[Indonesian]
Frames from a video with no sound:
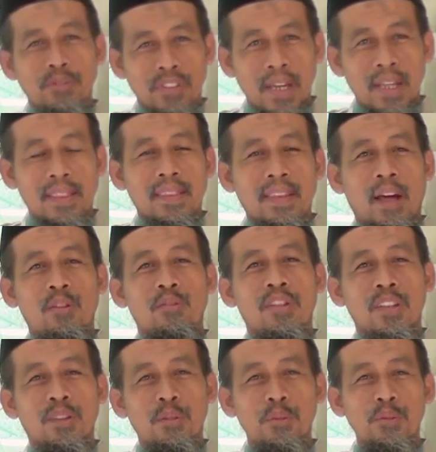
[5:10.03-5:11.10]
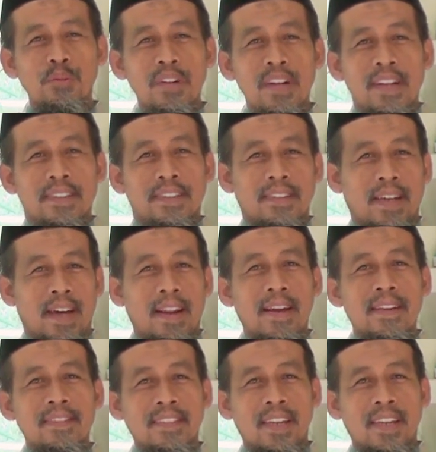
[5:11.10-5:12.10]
Ustadz, kalau gitu sekarang